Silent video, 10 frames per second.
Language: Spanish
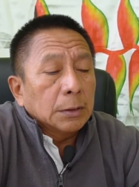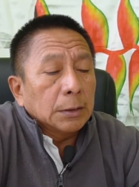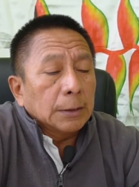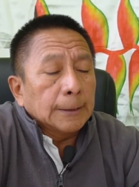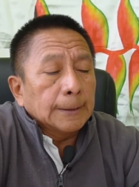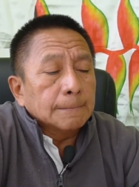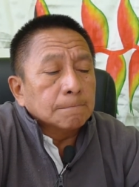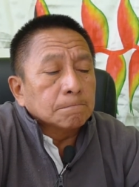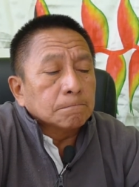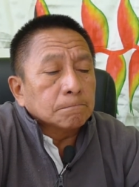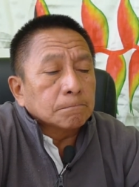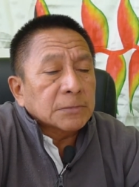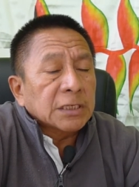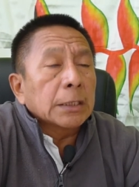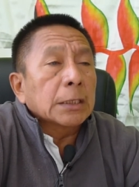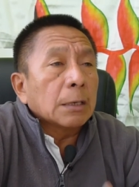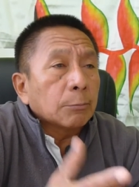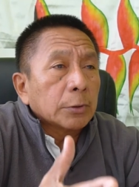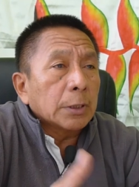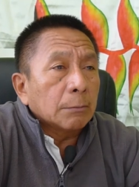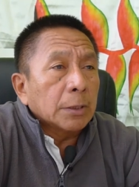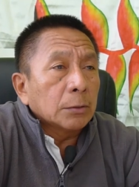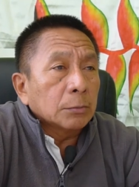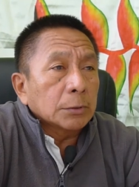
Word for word: em, se le escapó de la mano,